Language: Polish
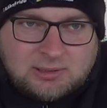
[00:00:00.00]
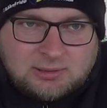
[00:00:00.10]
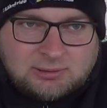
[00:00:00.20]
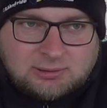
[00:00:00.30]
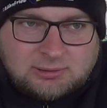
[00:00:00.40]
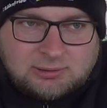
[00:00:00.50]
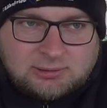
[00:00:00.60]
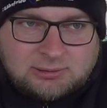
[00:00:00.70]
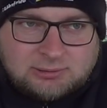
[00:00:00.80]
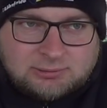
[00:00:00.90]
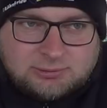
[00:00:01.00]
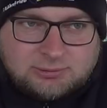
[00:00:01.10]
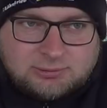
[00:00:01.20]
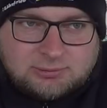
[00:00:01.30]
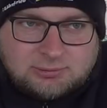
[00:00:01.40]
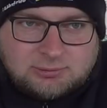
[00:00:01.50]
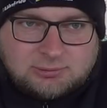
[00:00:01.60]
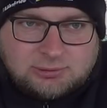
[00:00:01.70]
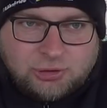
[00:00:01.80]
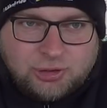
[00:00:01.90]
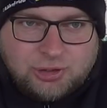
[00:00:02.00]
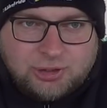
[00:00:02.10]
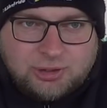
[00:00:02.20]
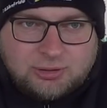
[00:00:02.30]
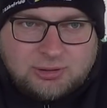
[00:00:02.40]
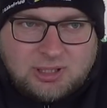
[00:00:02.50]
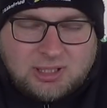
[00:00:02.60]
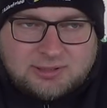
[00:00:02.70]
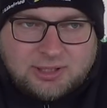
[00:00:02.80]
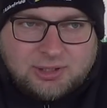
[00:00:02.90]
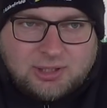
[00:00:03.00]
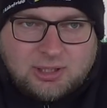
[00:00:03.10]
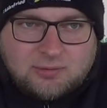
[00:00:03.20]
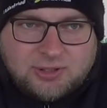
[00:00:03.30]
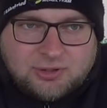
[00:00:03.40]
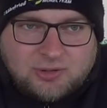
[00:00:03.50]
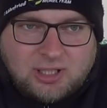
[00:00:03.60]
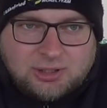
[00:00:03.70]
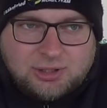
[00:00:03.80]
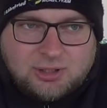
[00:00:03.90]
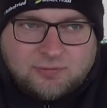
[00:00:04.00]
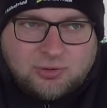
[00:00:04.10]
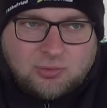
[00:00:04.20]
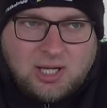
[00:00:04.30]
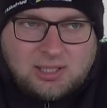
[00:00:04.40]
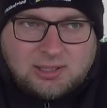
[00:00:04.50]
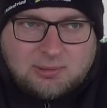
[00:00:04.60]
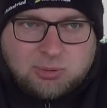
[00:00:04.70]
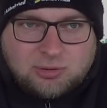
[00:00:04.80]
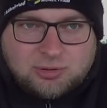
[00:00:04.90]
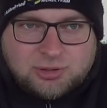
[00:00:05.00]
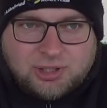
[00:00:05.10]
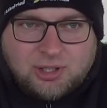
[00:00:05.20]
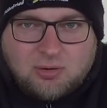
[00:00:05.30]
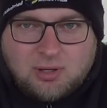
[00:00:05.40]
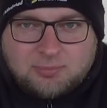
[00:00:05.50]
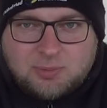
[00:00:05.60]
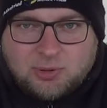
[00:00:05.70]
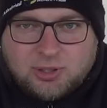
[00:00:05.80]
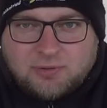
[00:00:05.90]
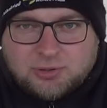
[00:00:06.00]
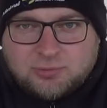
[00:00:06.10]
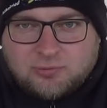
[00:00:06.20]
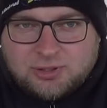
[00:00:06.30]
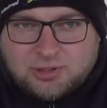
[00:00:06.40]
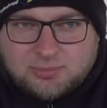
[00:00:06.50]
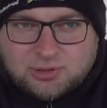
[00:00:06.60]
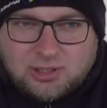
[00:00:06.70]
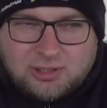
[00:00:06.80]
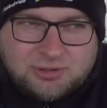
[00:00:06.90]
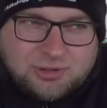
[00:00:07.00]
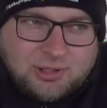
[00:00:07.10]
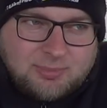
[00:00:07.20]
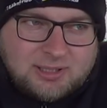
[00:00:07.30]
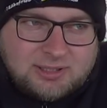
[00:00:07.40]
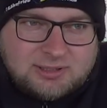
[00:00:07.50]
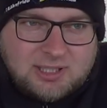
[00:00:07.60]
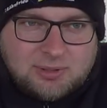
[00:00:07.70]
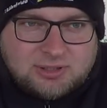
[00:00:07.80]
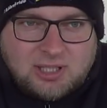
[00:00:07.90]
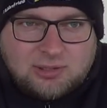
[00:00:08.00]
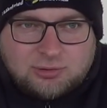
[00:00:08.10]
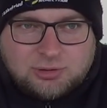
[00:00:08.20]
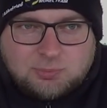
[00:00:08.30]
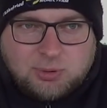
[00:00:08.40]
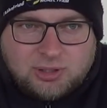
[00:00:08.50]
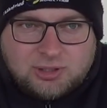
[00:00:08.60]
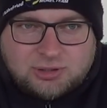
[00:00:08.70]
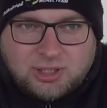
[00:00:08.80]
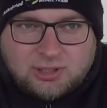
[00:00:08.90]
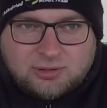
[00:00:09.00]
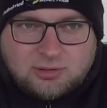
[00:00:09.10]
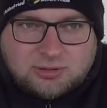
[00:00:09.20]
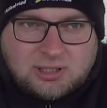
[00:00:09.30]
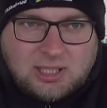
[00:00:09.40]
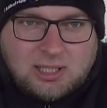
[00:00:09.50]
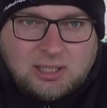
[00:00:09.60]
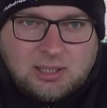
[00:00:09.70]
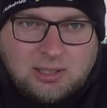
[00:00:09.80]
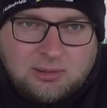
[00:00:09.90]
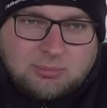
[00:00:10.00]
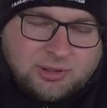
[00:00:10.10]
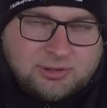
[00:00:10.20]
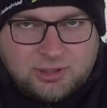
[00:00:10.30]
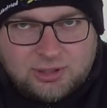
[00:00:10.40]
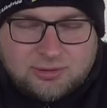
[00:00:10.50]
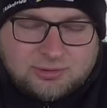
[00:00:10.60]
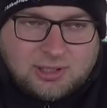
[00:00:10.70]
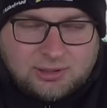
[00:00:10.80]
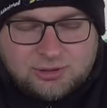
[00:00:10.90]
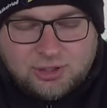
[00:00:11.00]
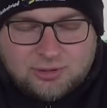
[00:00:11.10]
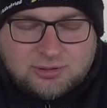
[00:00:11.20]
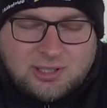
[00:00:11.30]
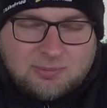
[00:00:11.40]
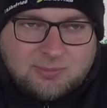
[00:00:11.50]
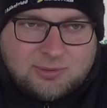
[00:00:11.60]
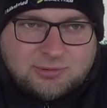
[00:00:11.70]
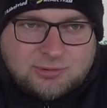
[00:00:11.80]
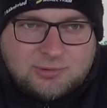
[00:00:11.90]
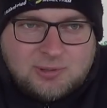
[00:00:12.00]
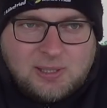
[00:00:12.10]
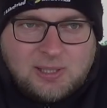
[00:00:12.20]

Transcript: e, i nie chcę ingerować w tak indywidualne podnoszenie gołębi, ponieważ uważam, że liczy się bardziej całe stado niż pojedyncza jednostka, pojedyncza jednostka, niż jednostka po prostu